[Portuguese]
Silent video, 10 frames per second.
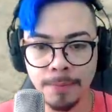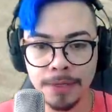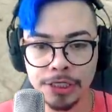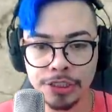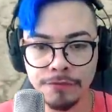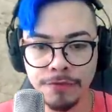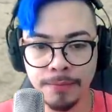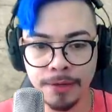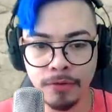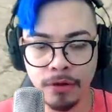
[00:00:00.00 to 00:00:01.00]
pra gente ver,
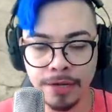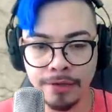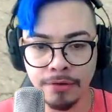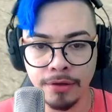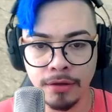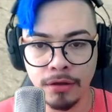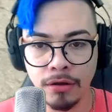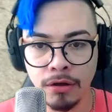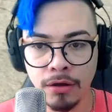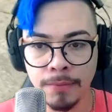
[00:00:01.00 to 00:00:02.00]
mano. Olha aqui, ó.
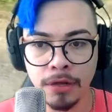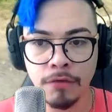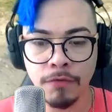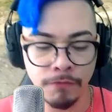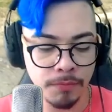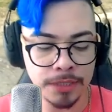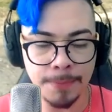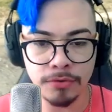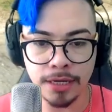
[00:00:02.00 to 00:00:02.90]
Ó, mano, eu vou, vou, mudar pra outra